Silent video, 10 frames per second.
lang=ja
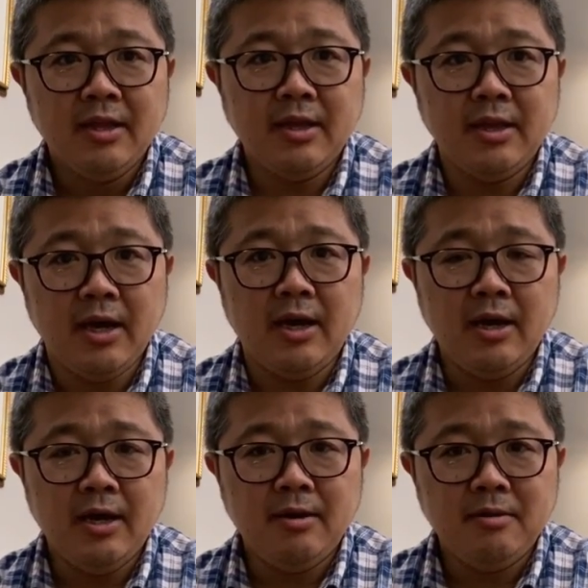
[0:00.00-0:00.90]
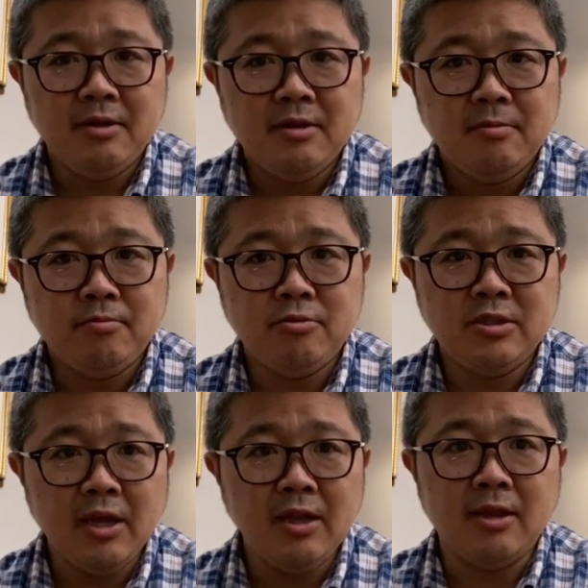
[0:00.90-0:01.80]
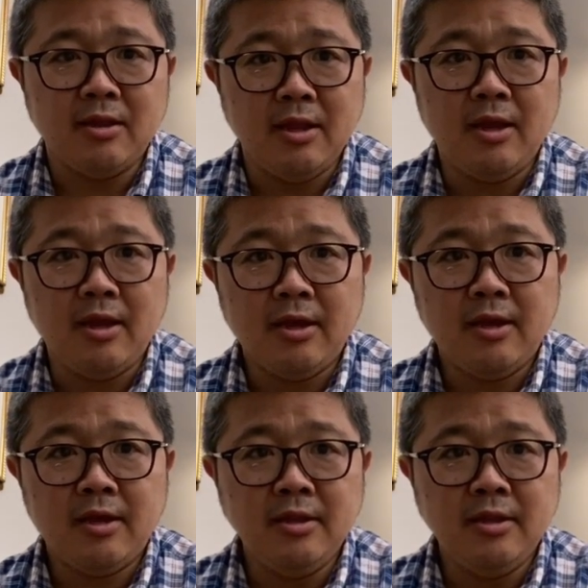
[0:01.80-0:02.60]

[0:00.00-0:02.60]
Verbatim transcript: ただ、ぶっちゃけですね、